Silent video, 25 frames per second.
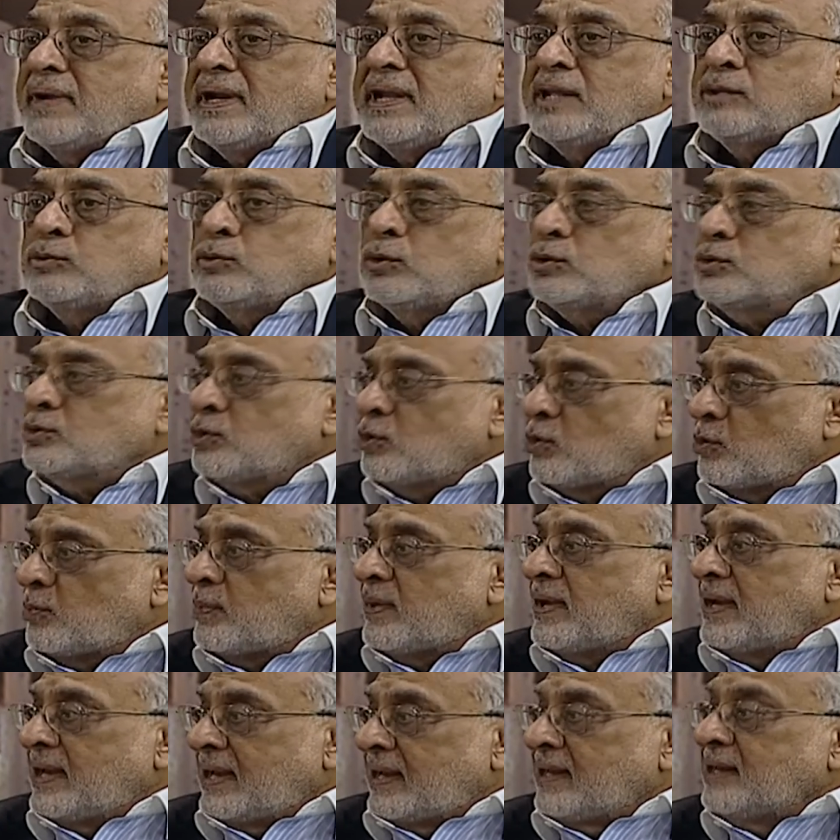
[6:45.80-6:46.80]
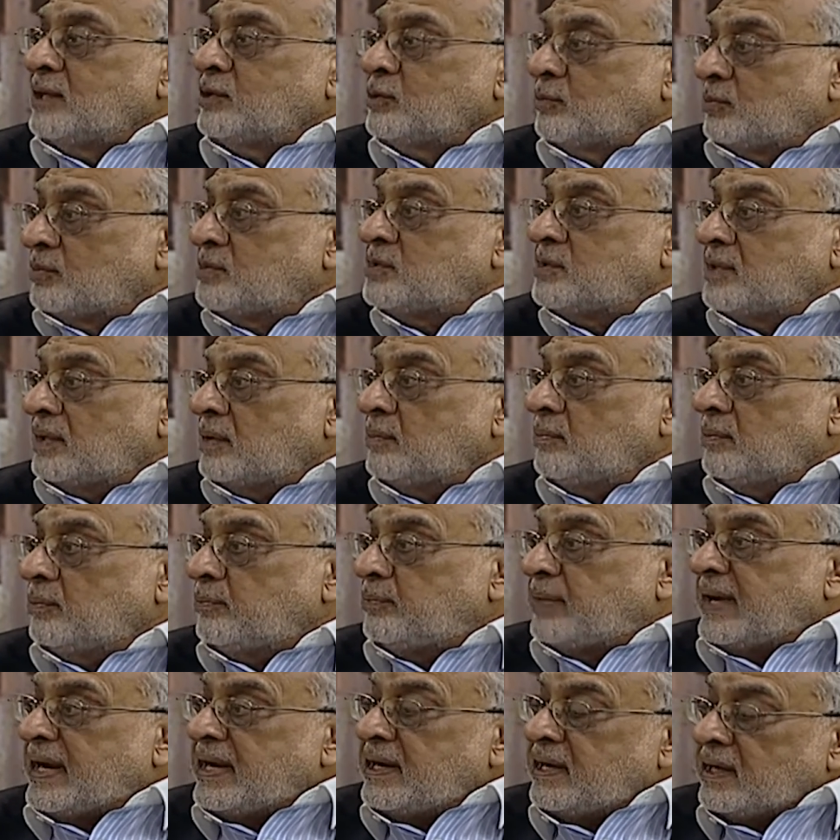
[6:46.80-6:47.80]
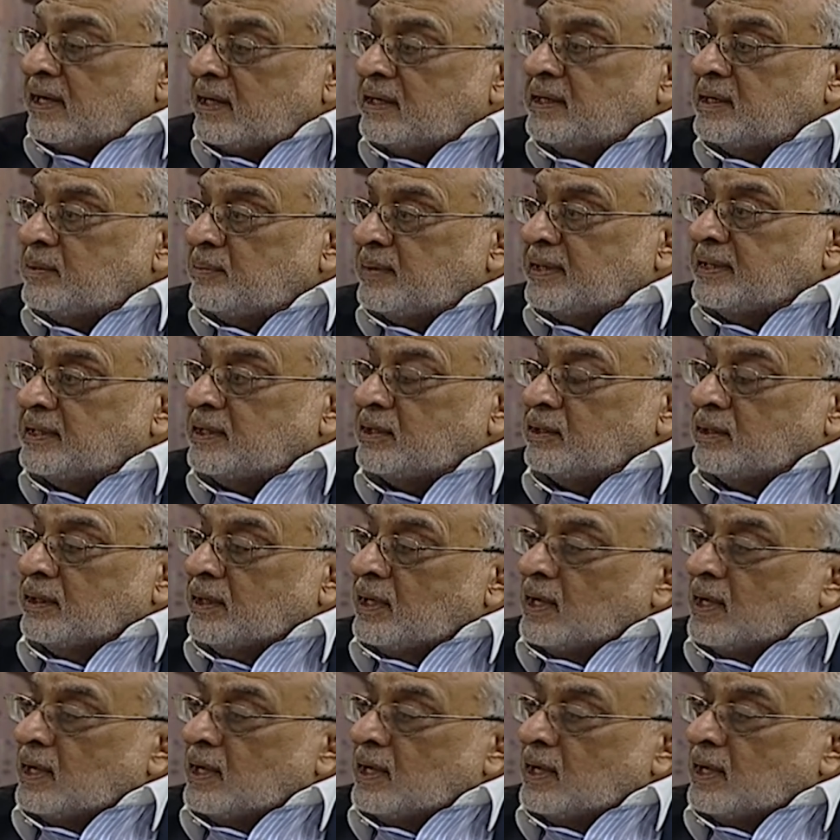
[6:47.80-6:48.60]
भले दो सौ रुपये लेंगी तो ब्रेड अर्न कुछ तो